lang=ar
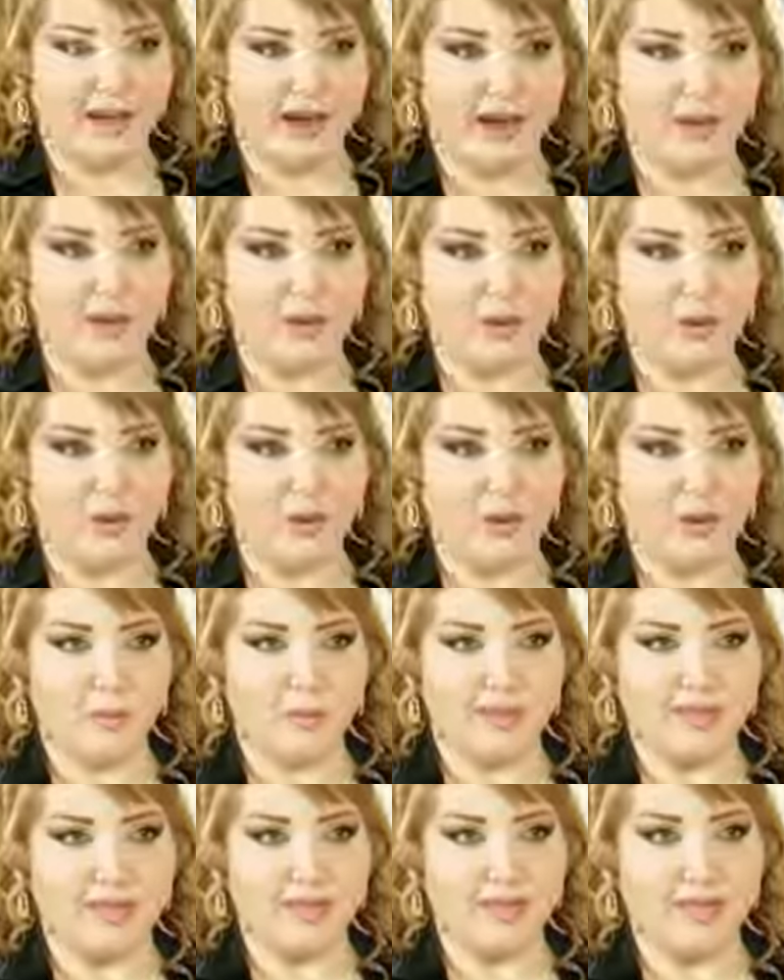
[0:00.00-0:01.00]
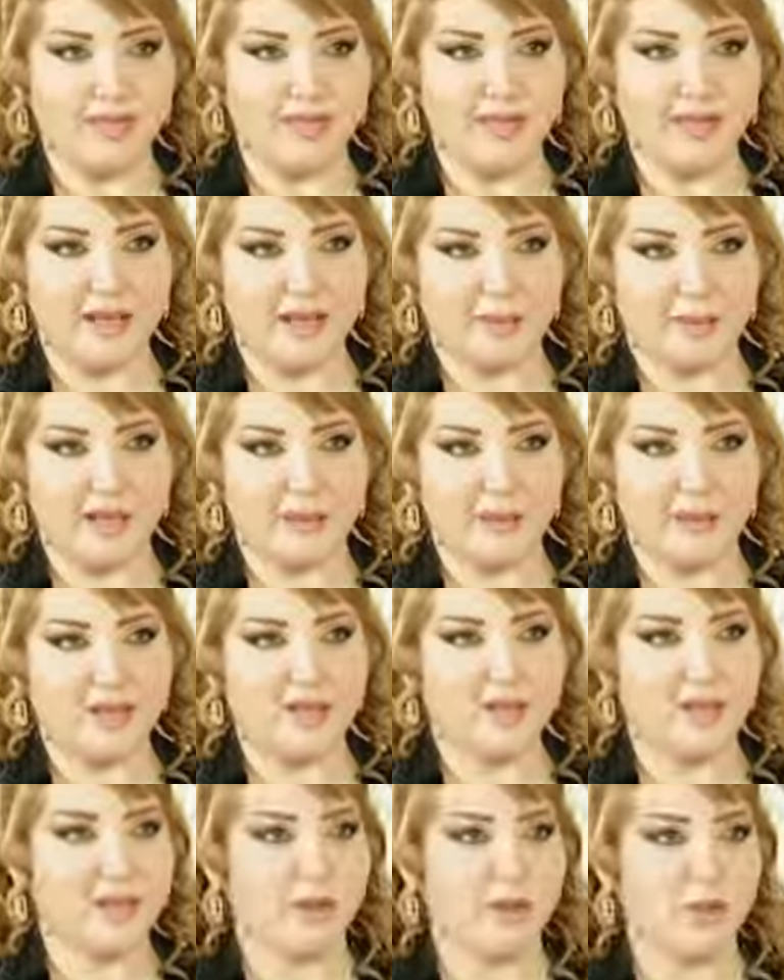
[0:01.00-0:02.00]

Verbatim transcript: هذا اليوم كيف سيعمل مجلس